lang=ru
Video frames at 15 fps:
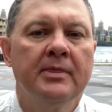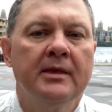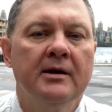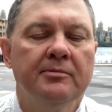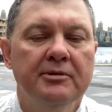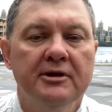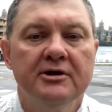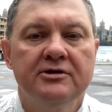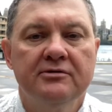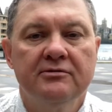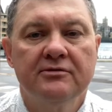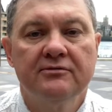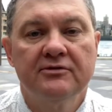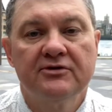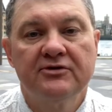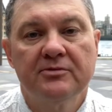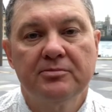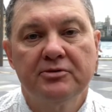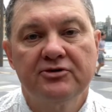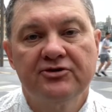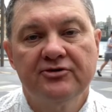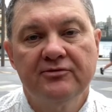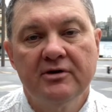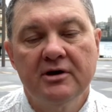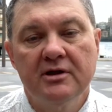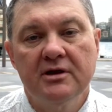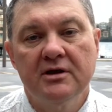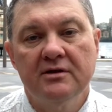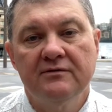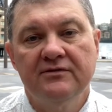оплачивать ваше
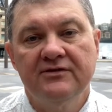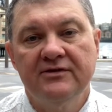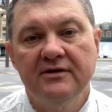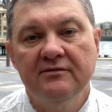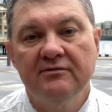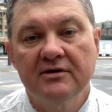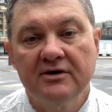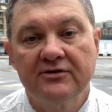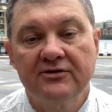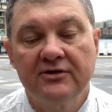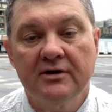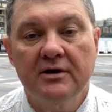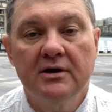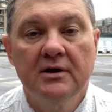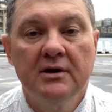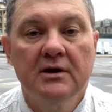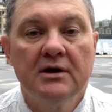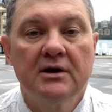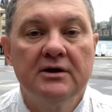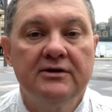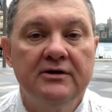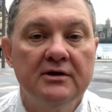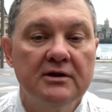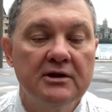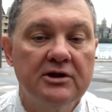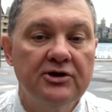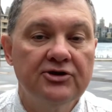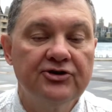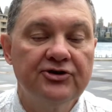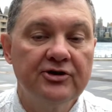проживание, все ваши хотелки
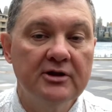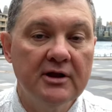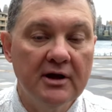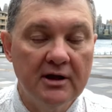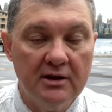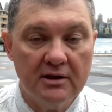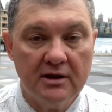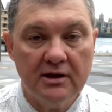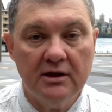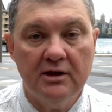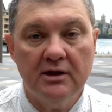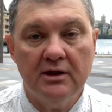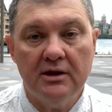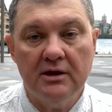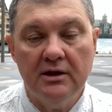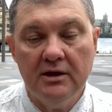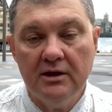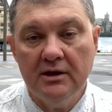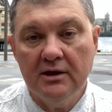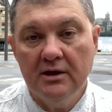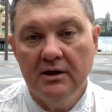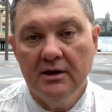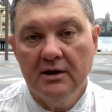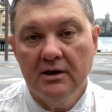и желалки, и